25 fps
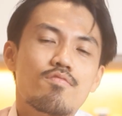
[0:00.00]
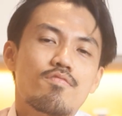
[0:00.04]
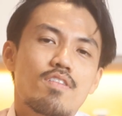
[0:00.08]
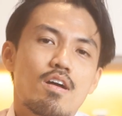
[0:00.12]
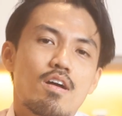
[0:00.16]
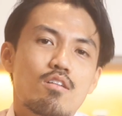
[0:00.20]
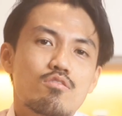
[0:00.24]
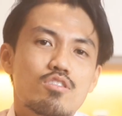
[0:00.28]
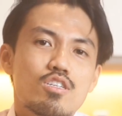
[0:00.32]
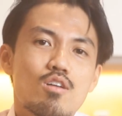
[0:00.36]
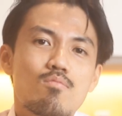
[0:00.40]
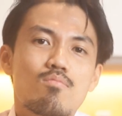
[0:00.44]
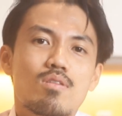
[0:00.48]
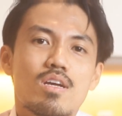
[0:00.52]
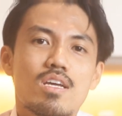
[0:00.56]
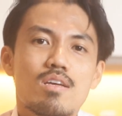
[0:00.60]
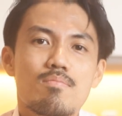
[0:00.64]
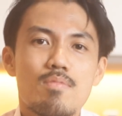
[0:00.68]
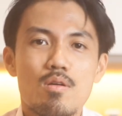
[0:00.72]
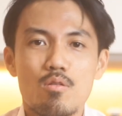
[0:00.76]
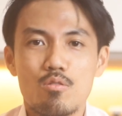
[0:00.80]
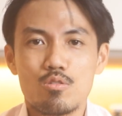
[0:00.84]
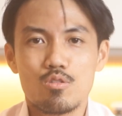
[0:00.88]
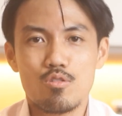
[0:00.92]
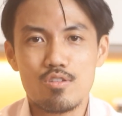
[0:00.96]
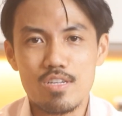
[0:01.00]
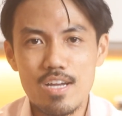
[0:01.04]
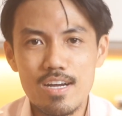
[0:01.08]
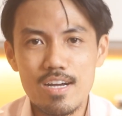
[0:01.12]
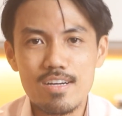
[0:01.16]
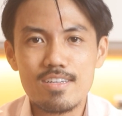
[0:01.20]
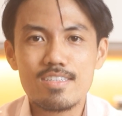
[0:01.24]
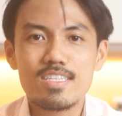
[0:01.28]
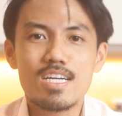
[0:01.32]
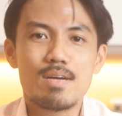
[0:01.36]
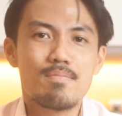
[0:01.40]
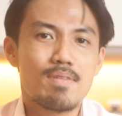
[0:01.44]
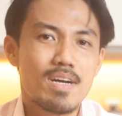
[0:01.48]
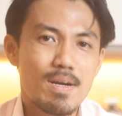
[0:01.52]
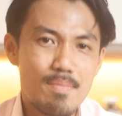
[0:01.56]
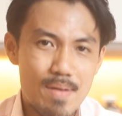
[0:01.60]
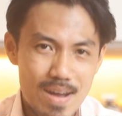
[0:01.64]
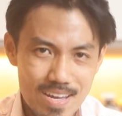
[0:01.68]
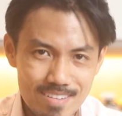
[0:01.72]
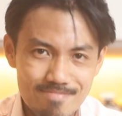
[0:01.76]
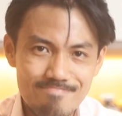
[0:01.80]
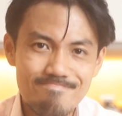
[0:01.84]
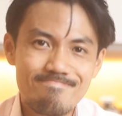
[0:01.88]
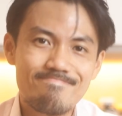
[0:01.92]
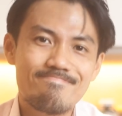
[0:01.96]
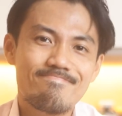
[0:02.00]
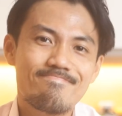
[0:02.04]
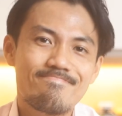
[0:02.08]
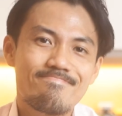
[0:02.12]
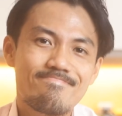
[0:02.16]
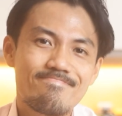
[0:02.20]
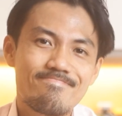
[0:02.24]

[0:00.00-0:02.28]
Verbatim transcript: vào trong cái email của tôi nhé. Cảm ơn các bạn.